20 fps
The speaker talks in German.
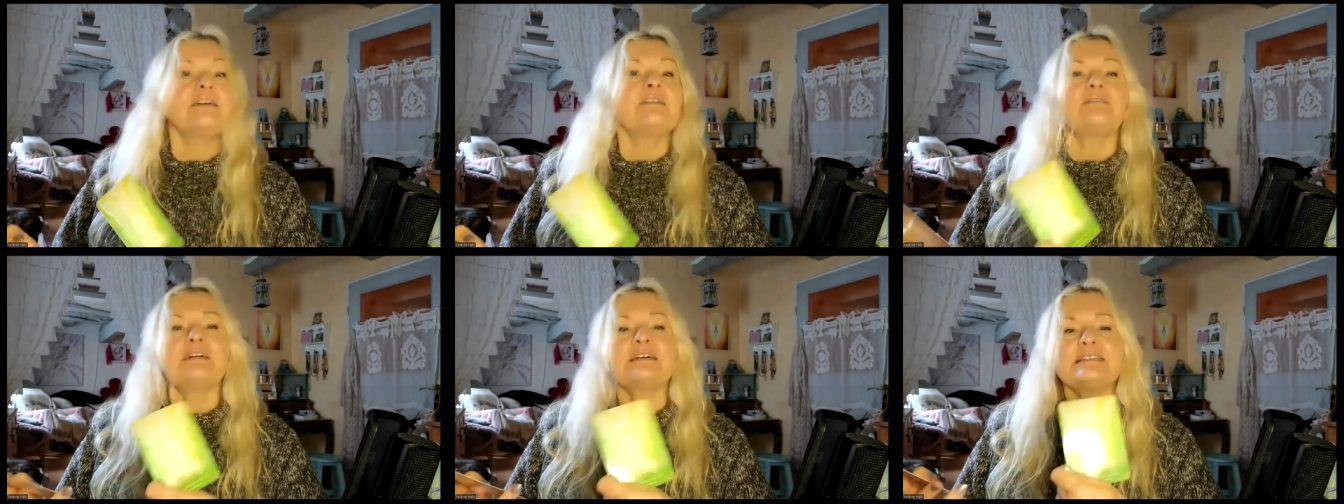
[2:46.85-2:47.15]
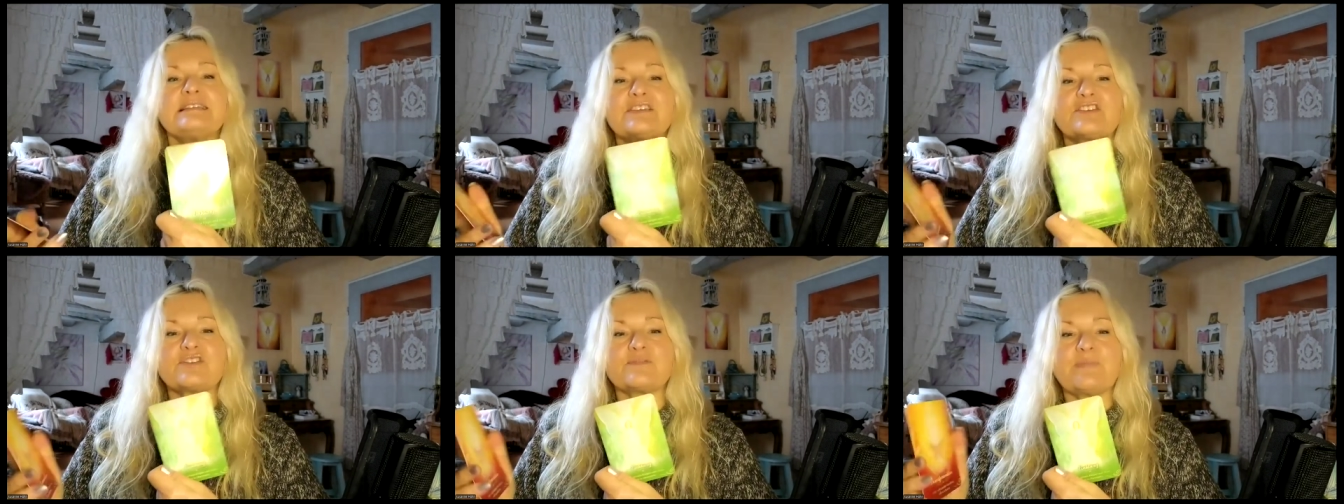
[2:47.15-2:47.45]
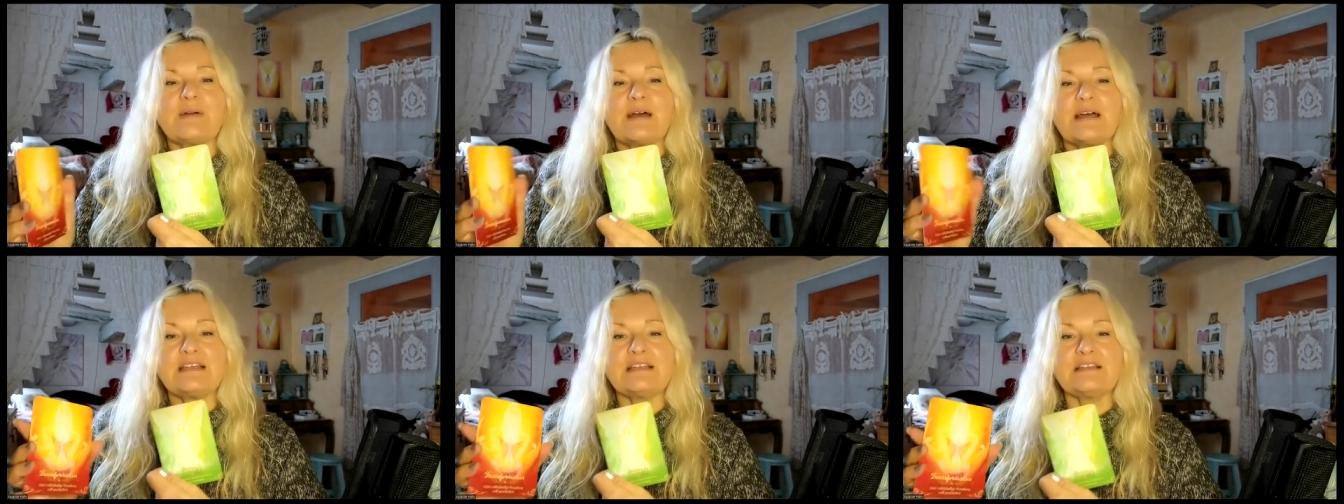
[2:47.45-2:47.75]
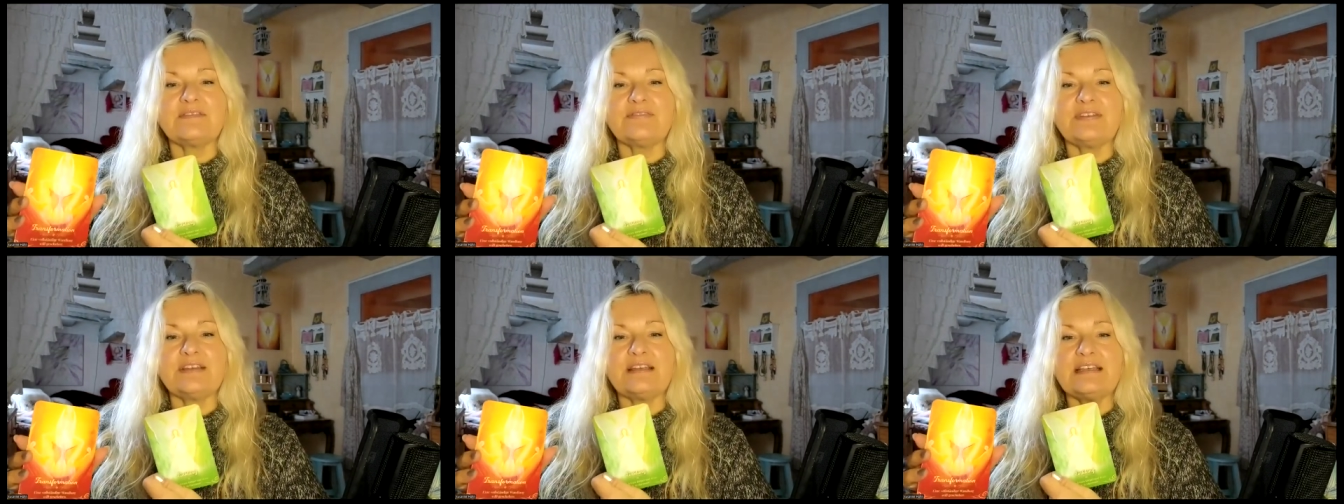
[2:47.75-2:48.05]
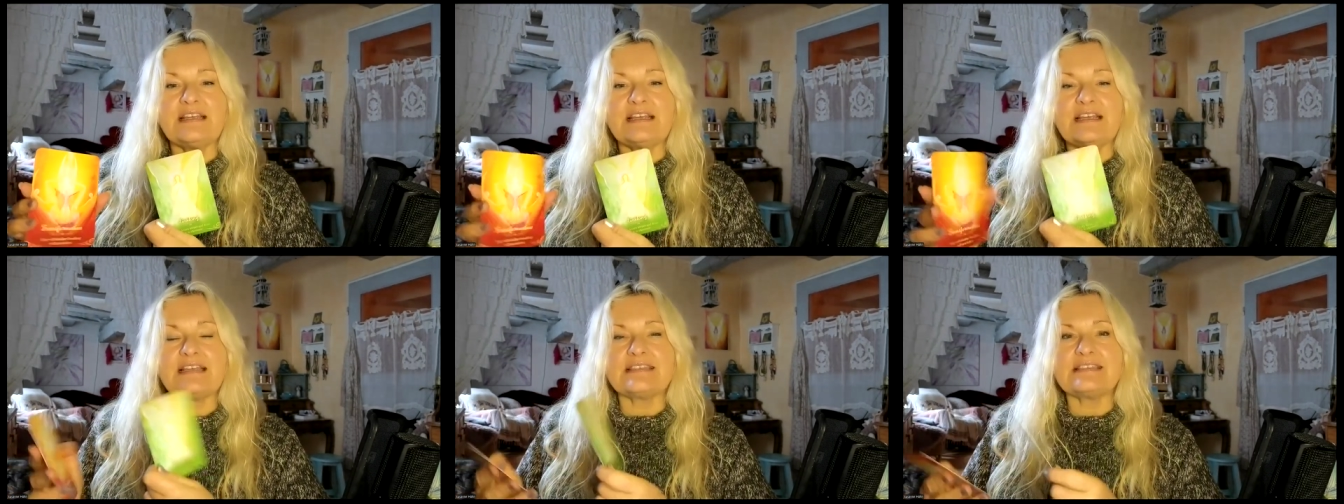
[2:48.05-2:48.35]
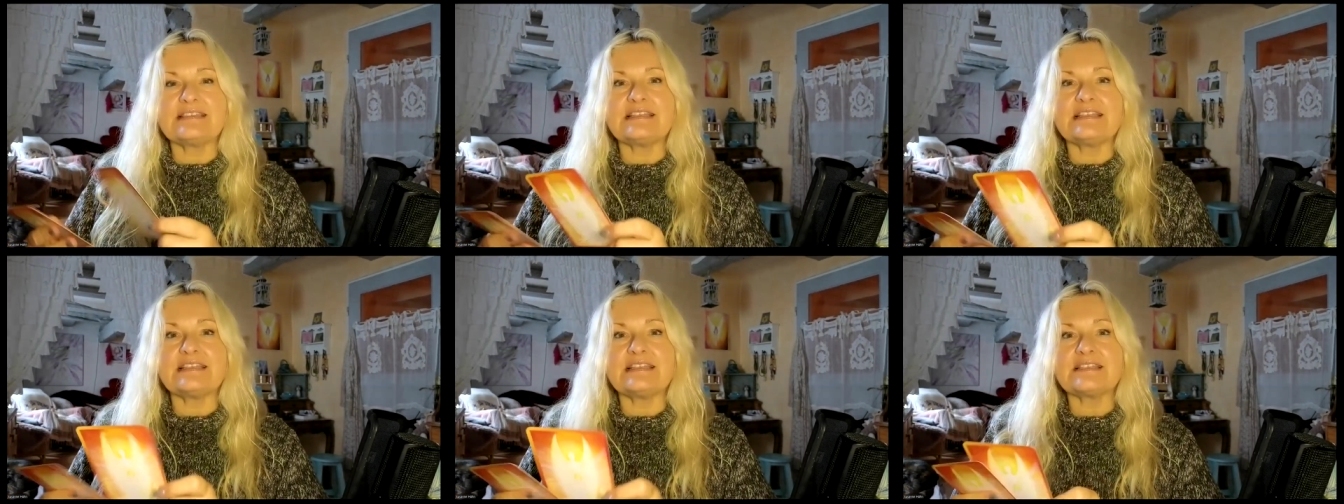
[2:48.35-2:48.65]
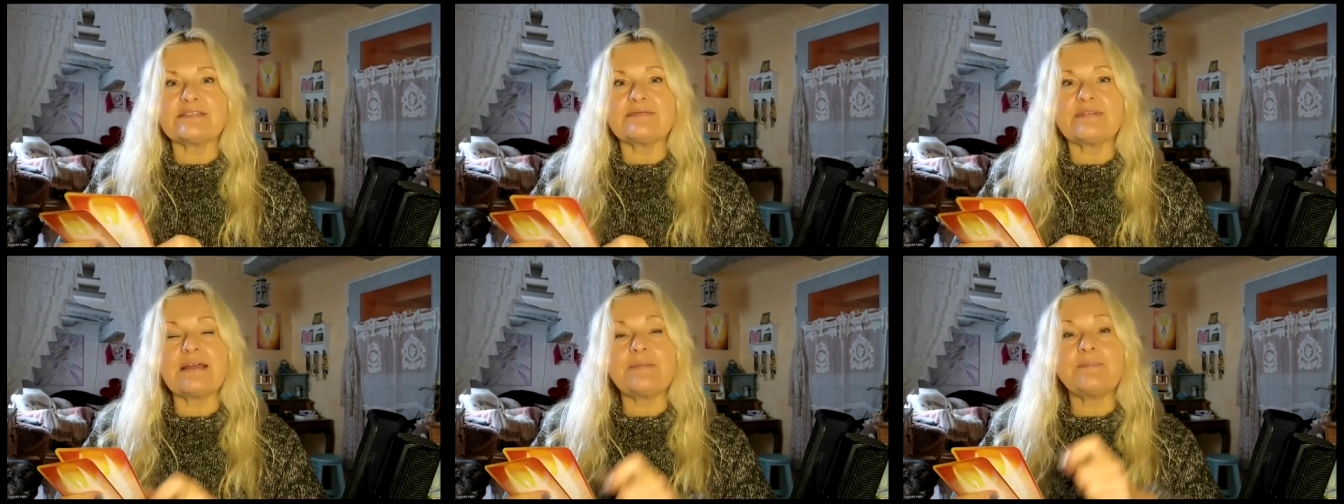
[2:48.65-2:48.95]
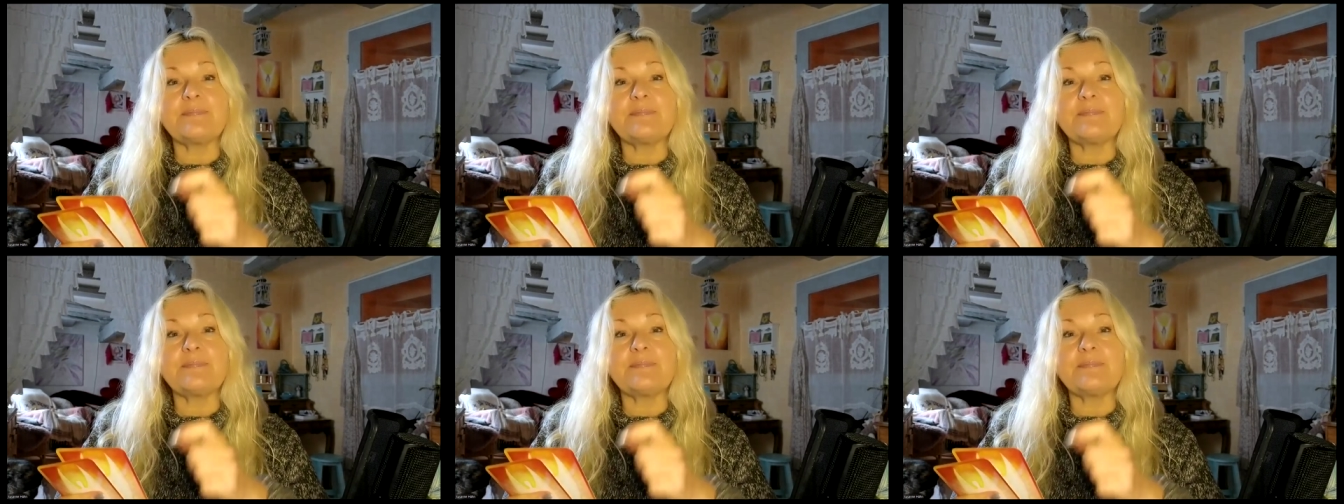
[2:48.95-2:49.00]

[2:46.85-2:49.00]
Was ich spannend finde, es sind zwei